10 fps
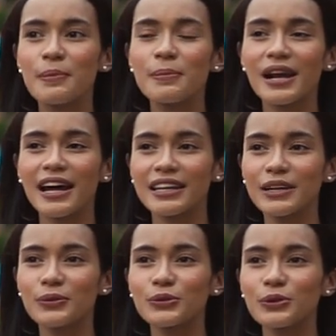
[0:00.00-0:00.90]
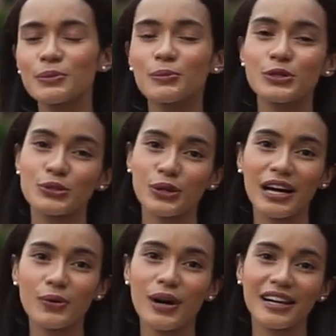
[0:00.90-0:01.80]
berani untuk
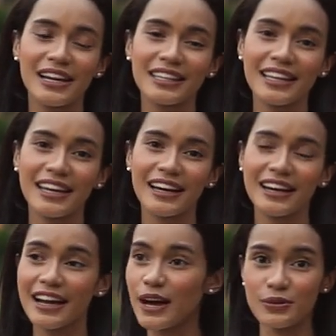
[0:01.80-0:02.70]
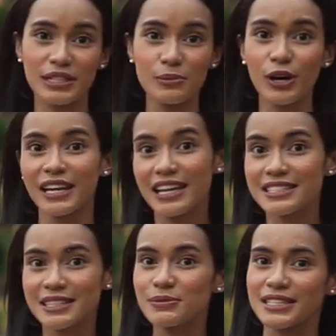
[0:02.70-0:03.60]
memunculkan warnanya nggak harus jadi bunga
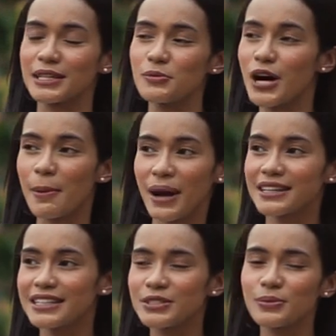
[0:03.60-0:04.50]
daisy bisa jadi bunga apa aja